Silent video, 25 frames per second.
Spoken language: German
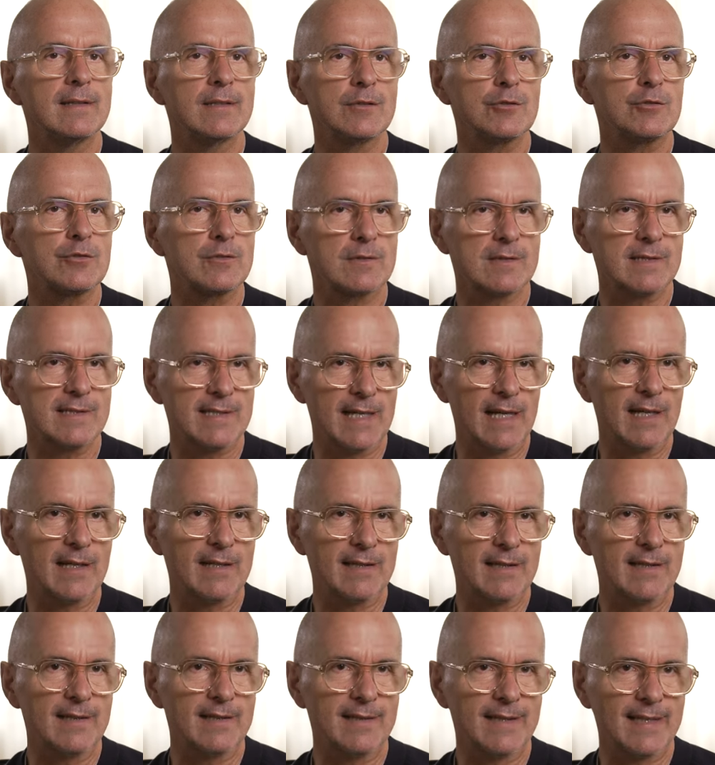ist schon sehr
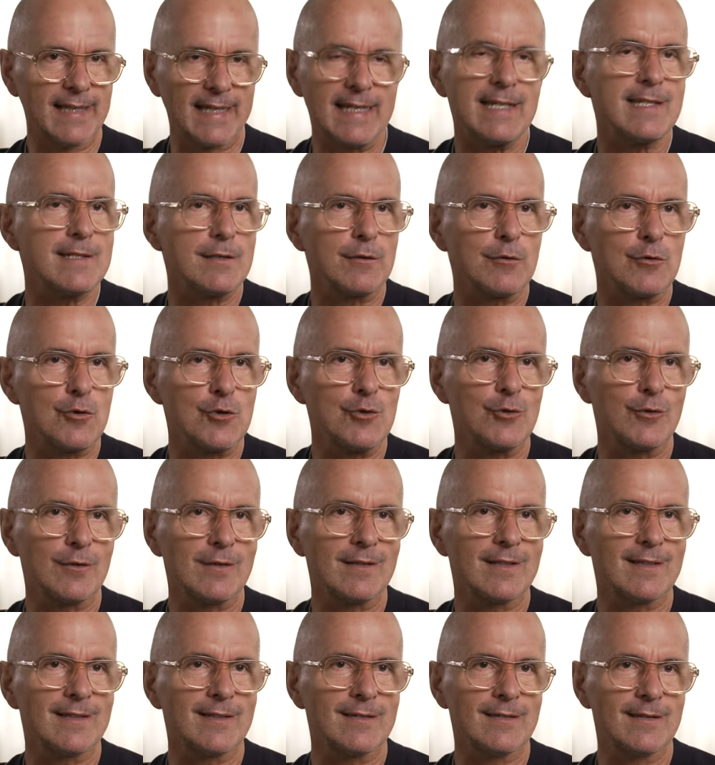
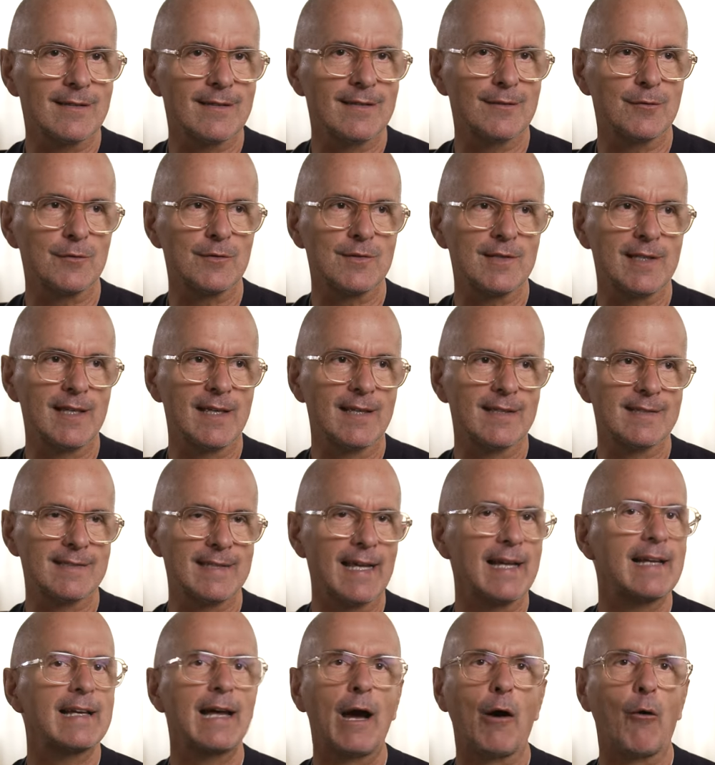krisengeschüttelt und sehr,
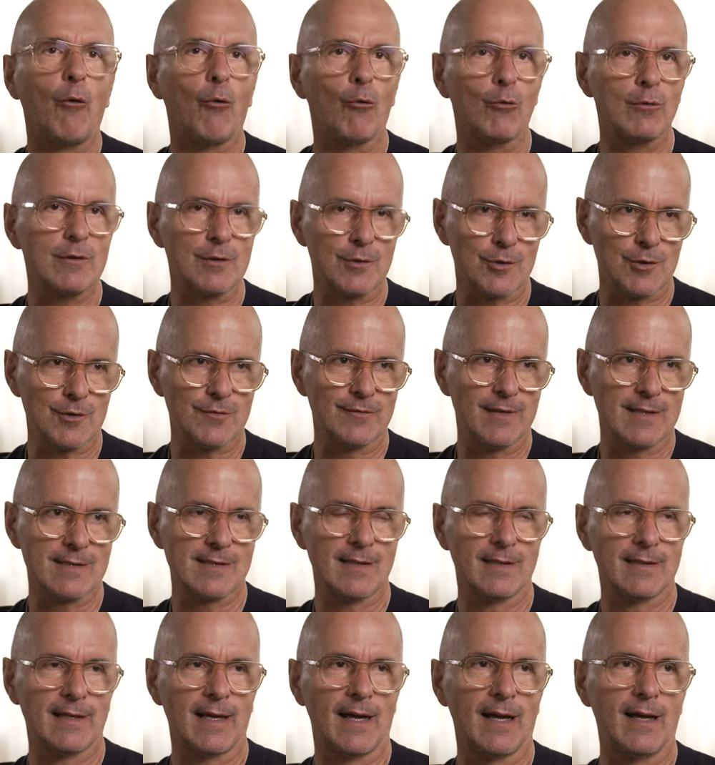sehr chaotisch, was
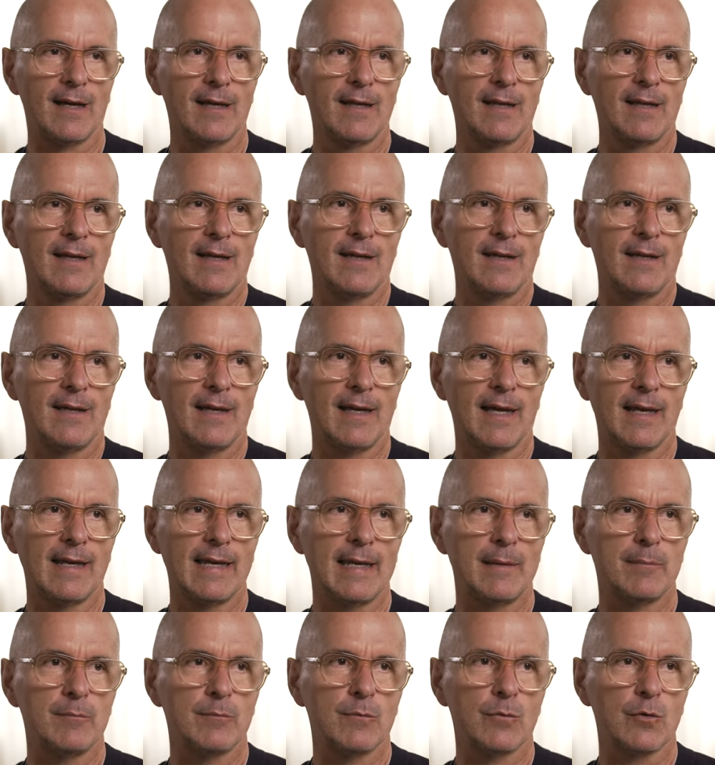er da
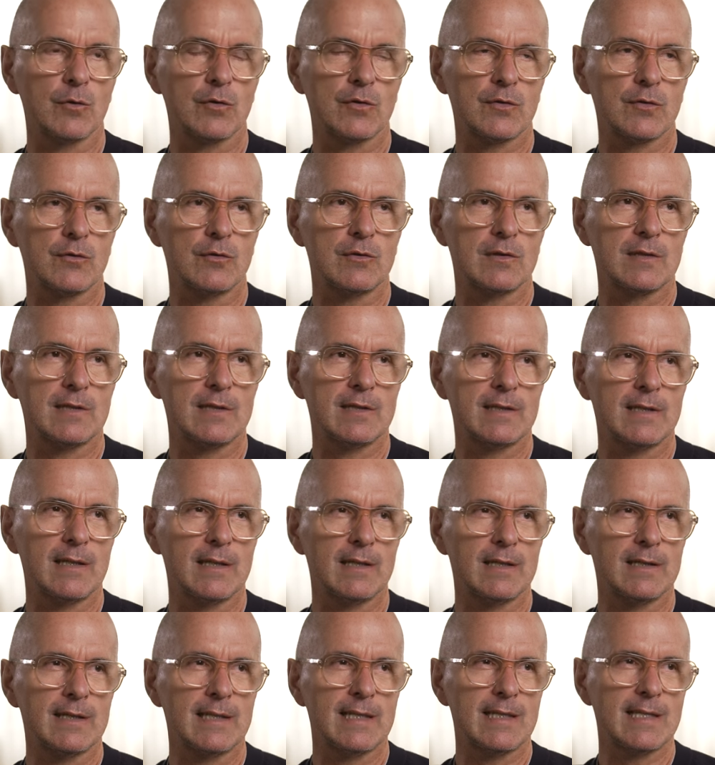erleben muss. Und
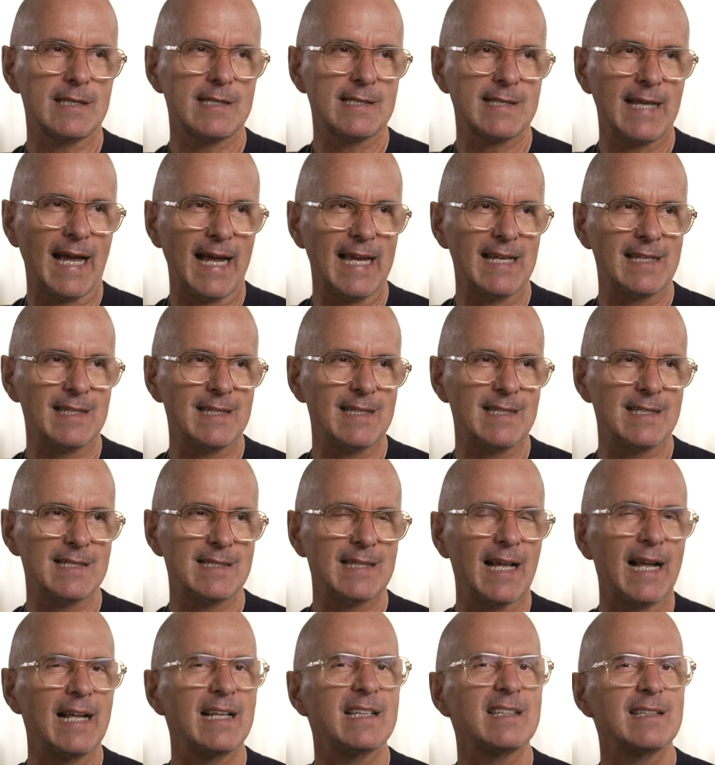die Zeit
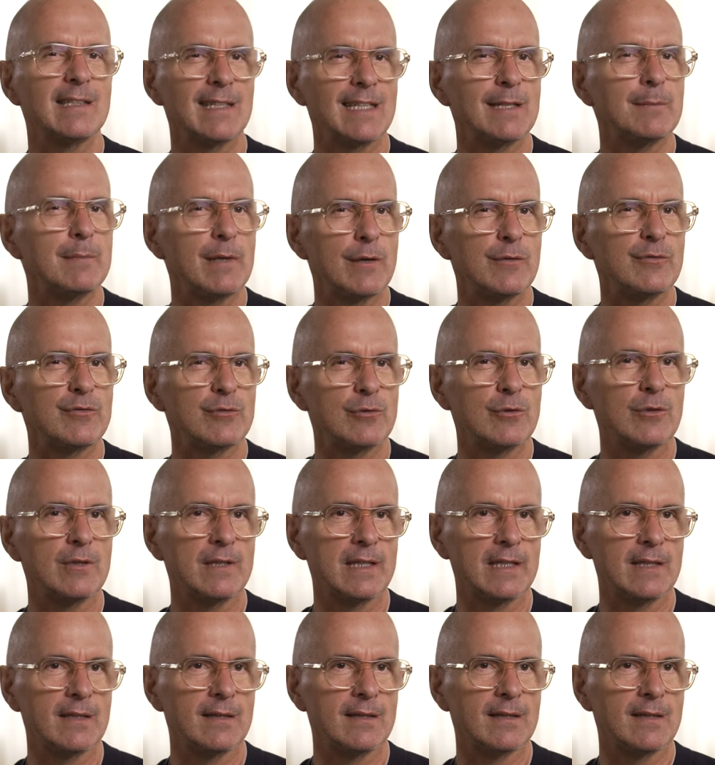ist halt nicht mehr für
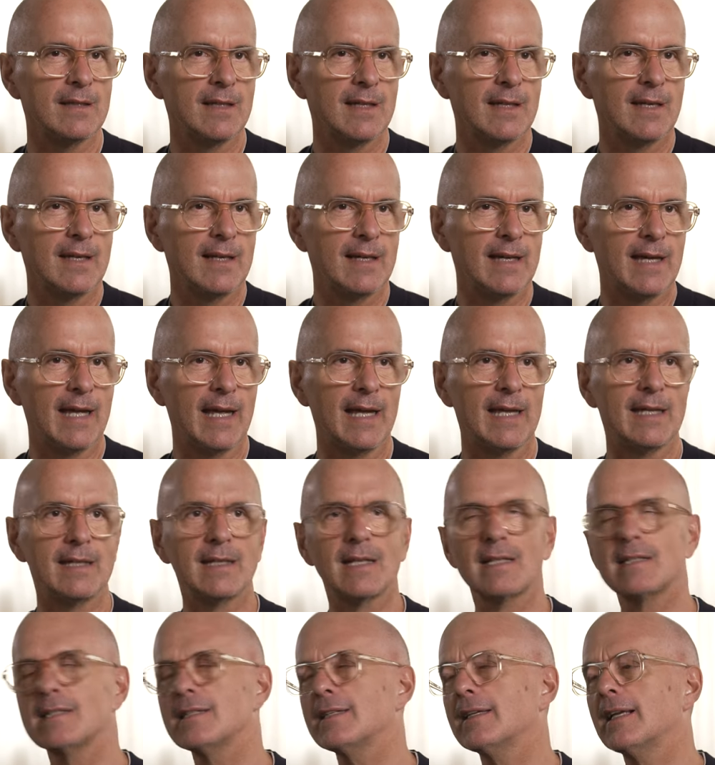ihn. Er
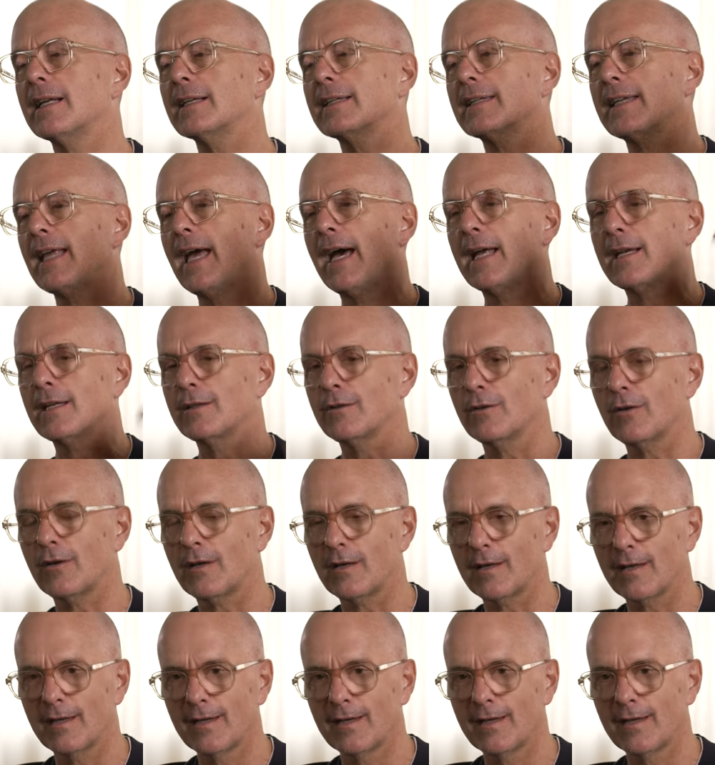erinnert sich halt gerne noch